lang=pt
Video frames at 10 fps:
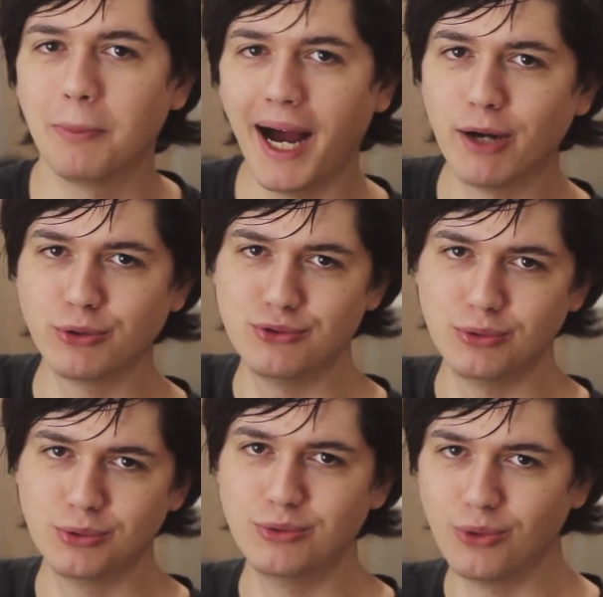bairro
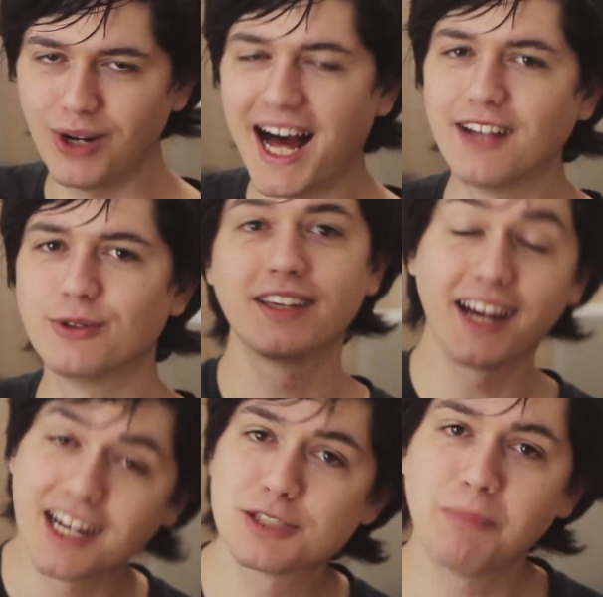do lado, que
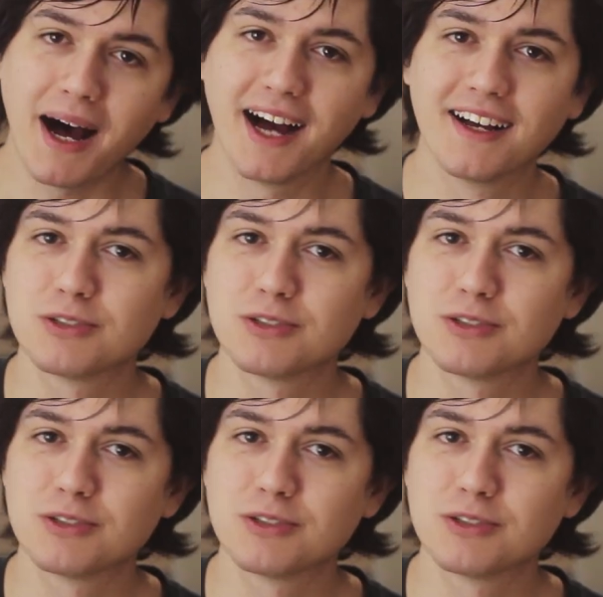é Gaspar,